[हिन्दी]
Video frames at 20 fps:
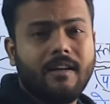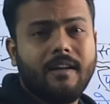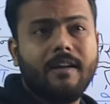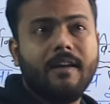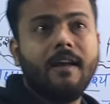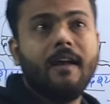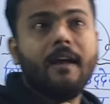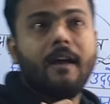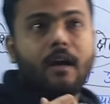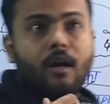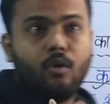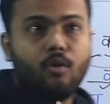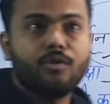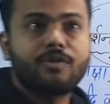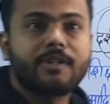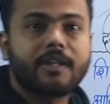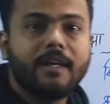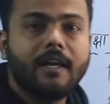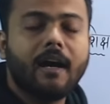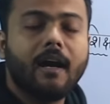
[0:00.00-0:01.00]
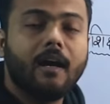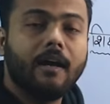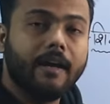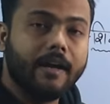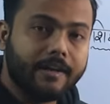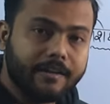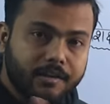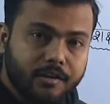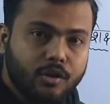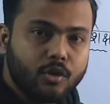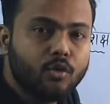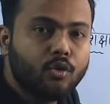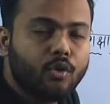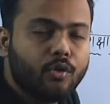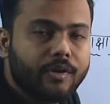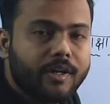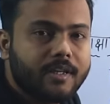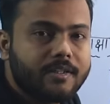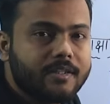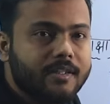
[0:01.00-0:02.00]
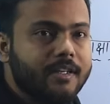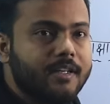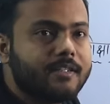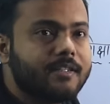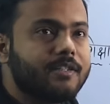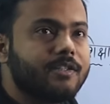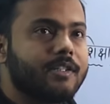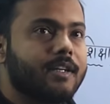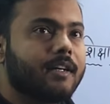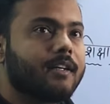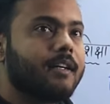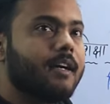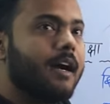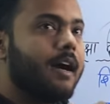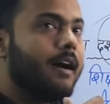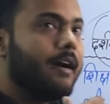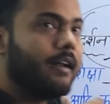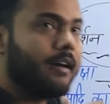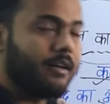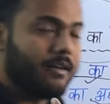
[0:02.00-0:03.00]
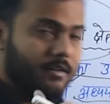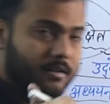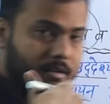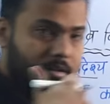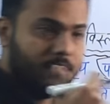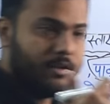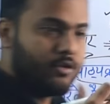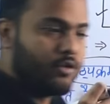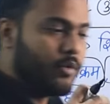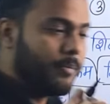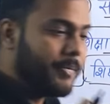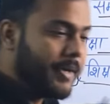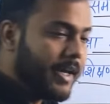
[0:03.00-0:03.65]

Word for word: के उसकी एटीट्यूड होना चाहिए शिक्षक का जो